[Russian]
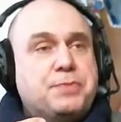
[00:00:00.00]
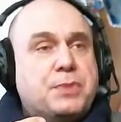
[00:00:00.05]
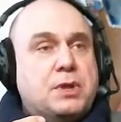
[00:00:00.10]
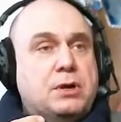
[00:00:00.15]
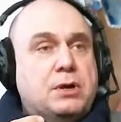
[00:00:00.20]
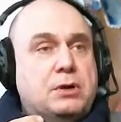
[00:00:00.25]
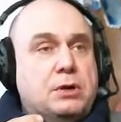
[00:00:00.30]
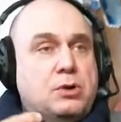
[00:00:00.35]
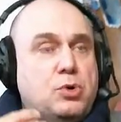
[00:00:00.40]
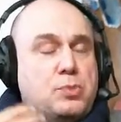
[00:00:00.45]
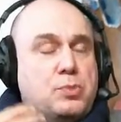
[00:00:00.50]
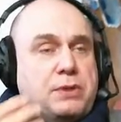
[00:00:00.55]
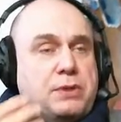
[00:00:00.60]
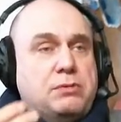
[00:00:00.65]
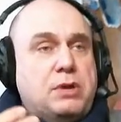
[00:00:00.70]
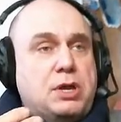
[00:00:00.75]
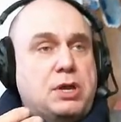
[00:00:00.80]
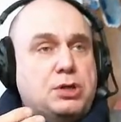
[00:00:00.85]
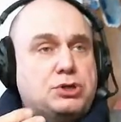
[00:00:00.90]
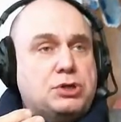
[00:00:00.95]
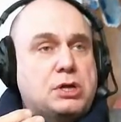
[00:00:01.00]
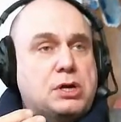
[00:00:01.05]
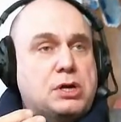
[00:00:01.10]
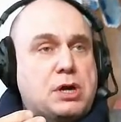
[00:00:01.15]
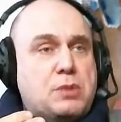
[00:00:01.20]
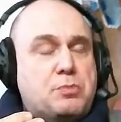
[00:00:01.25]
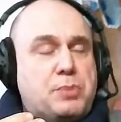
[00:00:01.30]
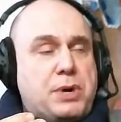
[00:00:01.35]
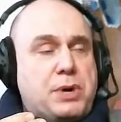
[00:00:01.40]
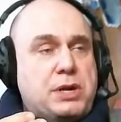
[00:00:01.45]
э, управляющая
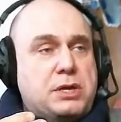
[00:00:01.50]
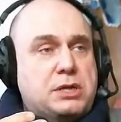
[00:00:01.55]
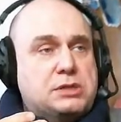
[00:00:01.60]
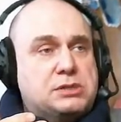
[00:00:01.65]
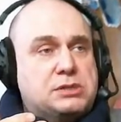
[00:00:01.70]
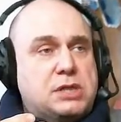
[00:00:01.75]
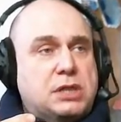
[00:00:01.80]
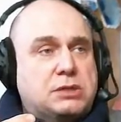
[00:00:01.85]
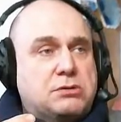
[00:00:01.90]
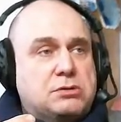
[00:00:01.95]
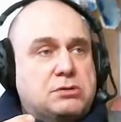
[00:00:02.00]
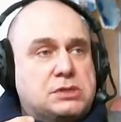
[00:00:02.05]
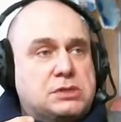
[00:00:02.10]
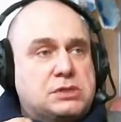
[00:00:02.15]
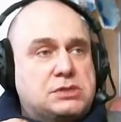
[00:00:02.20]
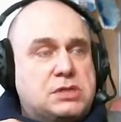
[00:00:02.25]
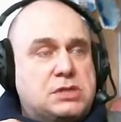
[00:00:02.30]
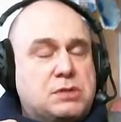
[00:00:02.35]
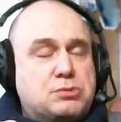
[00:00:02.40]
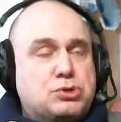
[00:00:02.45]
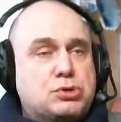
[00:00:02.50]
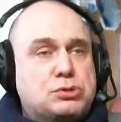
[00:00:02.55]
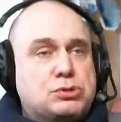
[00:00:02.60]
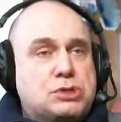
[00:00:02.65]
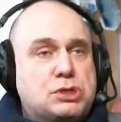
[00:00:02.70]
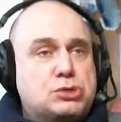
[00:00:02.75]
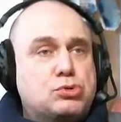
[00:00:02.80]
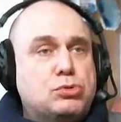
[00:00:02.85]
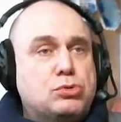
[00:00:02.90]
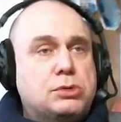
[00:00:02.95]
компания сталкивается с тем, что
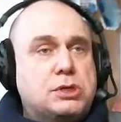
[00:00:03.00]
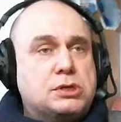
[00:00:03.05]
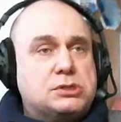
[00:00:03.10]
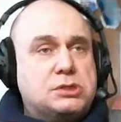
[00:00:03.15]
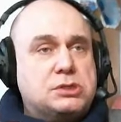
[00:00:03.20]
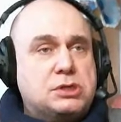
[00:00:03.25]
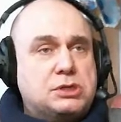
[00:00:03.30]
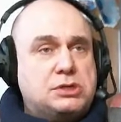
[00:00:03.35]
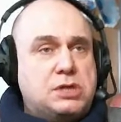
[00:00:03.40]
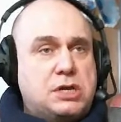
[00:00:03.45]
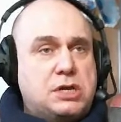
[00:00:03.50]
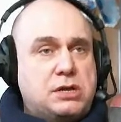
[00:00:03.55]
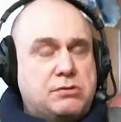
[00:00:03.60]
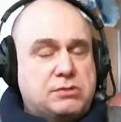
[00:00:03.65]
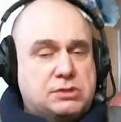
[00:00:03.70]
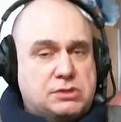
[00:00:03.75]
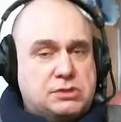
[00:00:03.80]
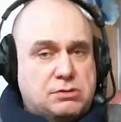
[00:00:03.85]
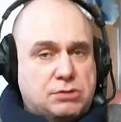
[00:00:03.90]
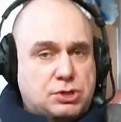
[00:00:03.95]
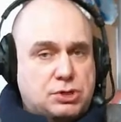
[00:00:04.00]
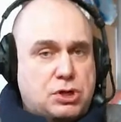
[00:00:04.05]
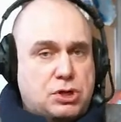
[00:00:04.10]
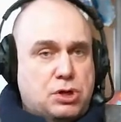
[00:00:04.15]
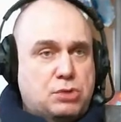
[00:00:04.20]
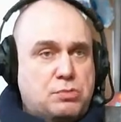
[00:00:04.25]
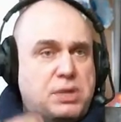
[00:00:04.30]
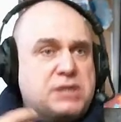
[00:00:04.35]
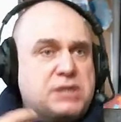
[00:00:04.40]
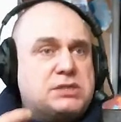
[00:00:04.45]
сосульки с их дерева
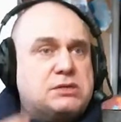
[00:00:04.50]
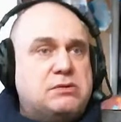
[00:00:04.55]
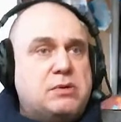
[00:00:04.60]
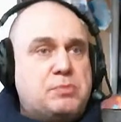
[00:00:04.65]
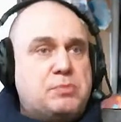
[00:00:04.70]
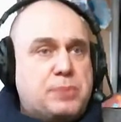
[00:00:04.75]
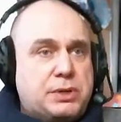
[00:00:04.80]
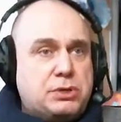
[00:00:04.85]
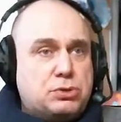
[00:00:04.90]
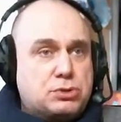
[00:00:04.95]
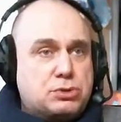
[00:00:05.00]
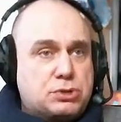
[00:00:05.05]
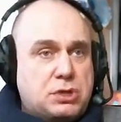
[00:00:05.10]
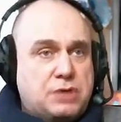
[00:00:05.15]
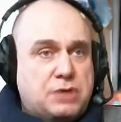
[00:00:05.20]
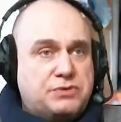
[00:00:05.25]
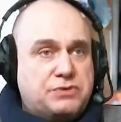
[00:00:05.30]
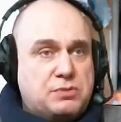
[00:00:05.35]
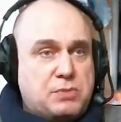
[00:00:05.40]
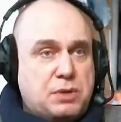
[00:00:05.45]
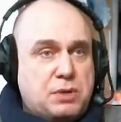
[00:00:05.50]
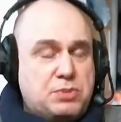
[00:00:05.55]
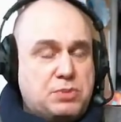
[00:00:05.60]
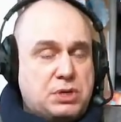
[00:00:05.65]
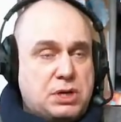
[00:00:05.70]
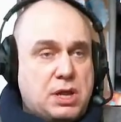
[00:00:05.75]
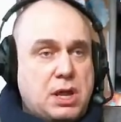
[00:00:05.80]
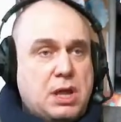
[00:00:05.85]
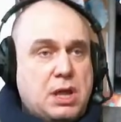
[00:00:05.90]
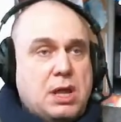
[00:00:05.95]
совершают массовый падеж на
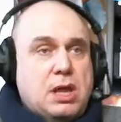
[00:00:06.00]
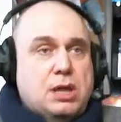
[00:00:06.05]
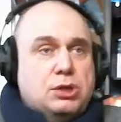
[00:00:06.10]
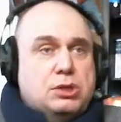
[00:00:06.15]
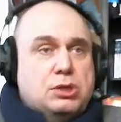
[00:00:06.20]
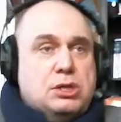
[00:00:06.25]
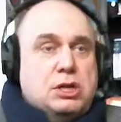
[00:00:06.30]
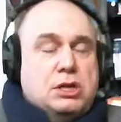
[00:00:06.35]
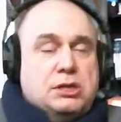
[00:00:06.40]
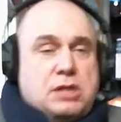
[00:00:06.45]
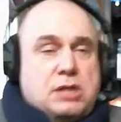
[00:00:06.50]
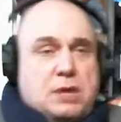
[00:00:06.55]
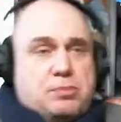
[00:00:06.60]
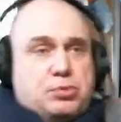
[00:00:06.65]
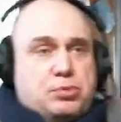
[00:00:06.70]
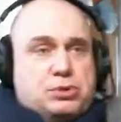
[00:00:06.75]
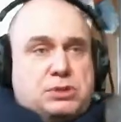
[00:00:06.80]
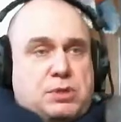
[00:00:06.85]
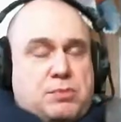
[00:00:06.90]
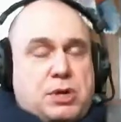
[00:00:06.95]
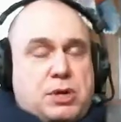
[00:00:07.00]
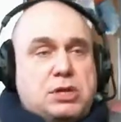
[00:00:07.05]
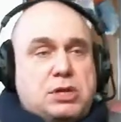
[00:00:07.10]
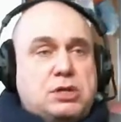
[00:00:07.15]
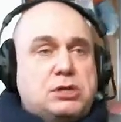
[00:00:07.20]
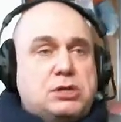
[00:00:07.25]
автомобиле, или, допустим, они